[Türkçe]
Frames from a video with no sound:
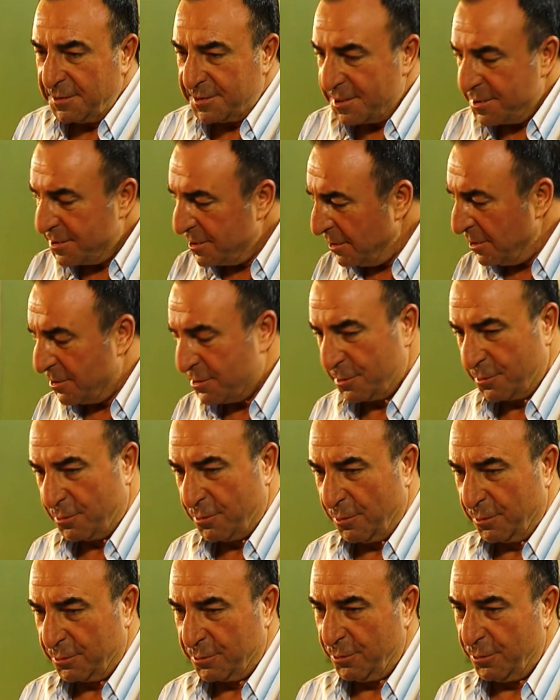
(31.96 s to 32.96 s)
sizin için
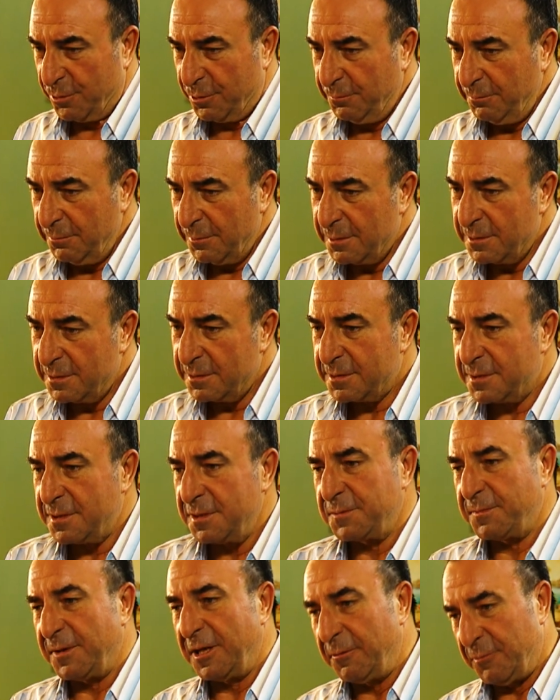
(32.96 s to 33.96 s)
korkuyorum.
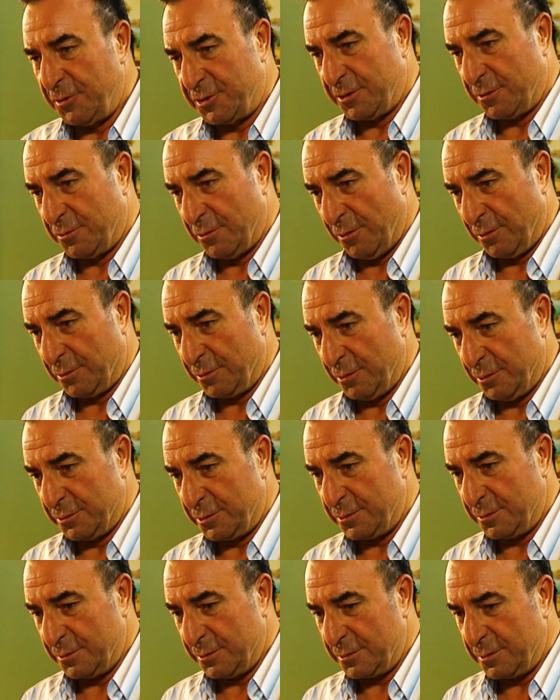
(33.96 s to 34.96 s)
Siz benim için
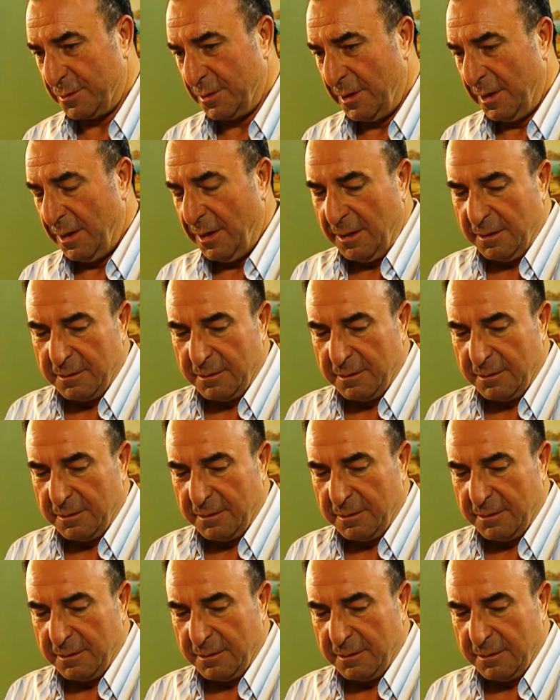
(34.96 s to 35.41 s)
korkuyorsunuz.